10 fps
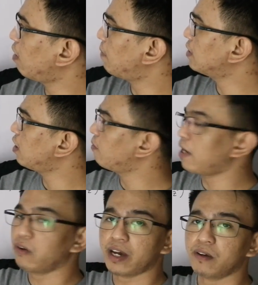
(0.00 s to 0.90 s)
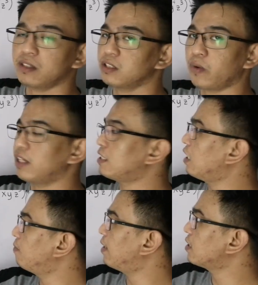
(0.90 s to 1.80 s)
kapansin nyo meron kayong squared
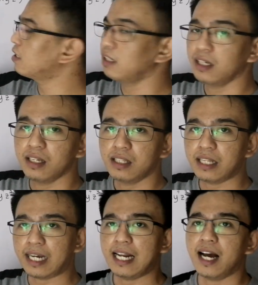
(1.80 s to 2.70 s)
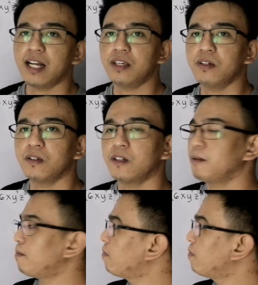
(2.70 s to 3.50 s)
sa labas na kailangan yung